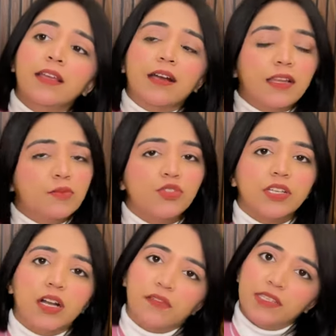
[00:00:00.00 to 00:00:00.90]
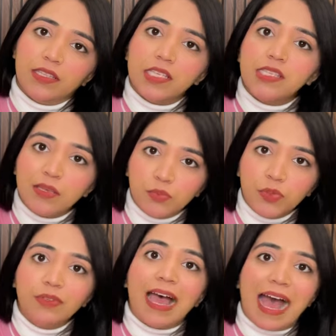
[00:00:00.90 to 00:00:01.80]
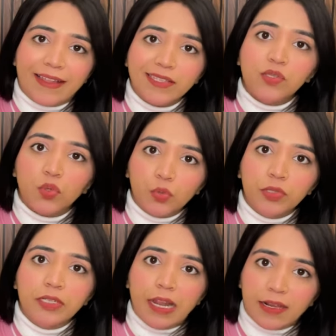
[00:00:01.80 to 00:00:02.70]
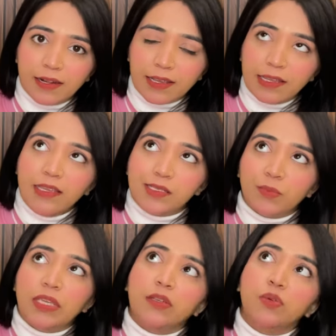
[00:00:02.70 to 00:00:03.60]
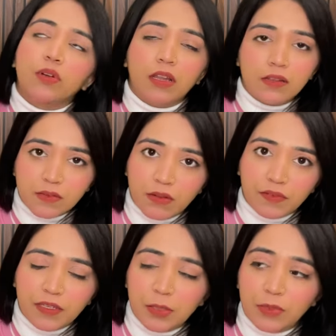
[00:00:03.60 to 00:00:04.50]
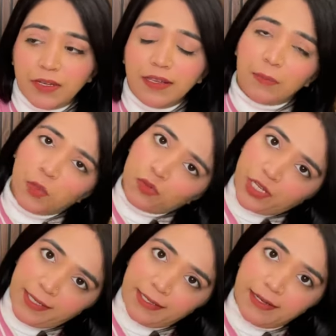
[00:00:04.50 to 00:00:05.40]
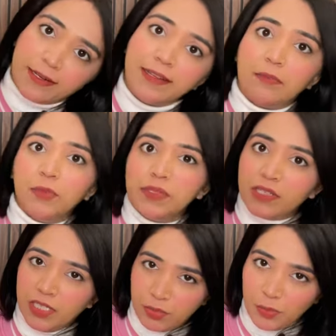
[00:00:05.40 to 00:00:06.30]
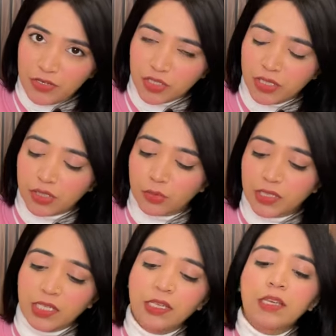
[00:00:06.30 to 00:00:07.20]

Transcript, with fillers: कलर मुझे काफ़ी ज़्यादा सिंपल एंड सोबर लग रहा है इसमें एक दो कलर्स और अवेलेबल हैं आप लोग लोग चेक कर लेना यहाँ पे मैं स्क्रीन पे मेंशन कर दूंगी